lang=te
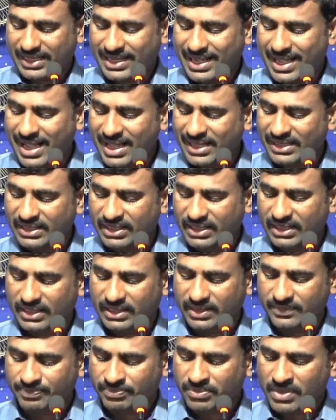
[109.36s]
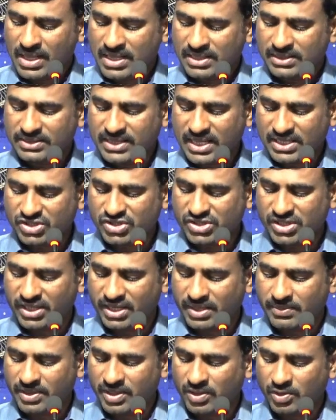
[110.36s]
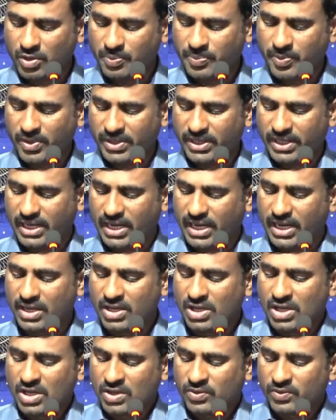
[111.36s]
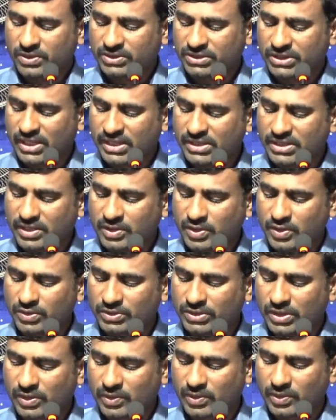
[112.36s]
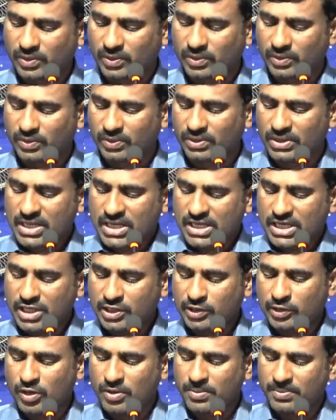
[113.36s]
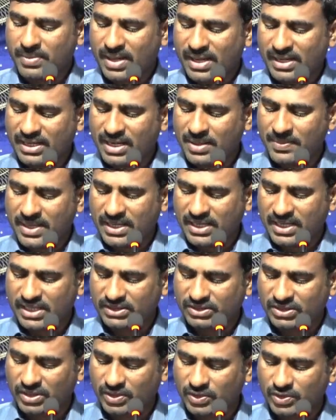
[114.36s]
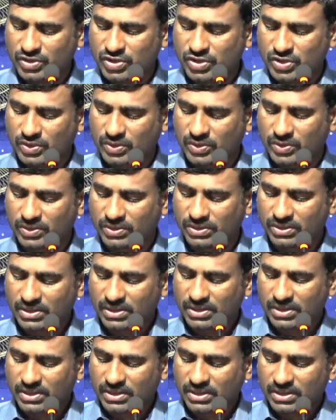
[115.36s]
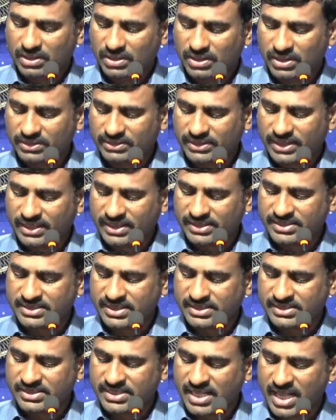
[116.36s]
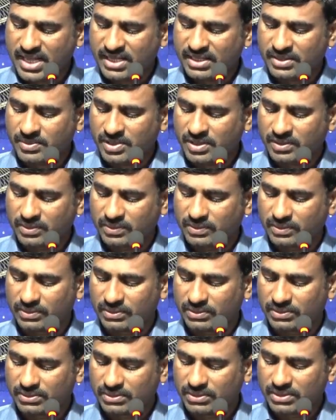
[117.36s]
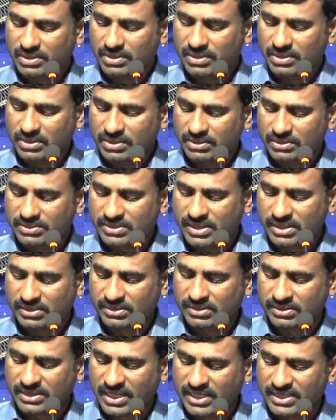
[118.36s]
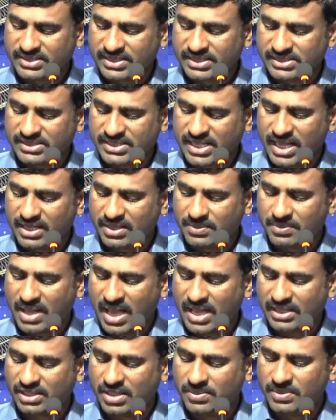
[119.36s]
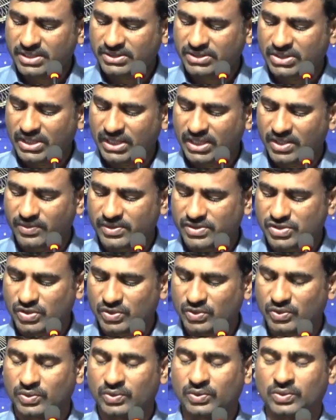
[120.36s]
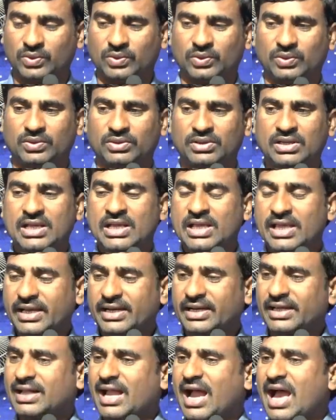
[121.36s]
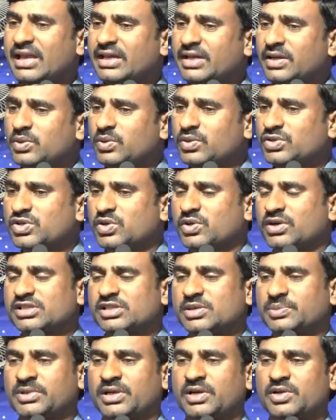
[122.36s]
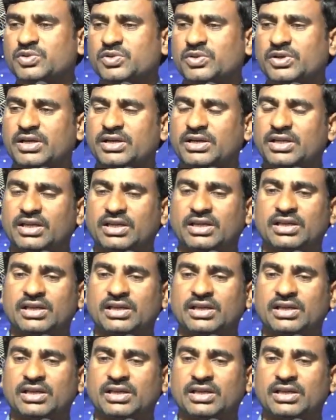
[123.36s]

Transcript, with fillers: గాలి దక్షిణమునకు పోయి ఉత్తర దిక్కును తిరుగును ఇట్లు మరల మరల తిరుగుచు తన సంచారమునకు సన్ తన సంచార మార్గమున తిరిగి వచ్చును ఇక్కడ గాలిని గురించి కూడా చెప్తున్నాడు చూడండి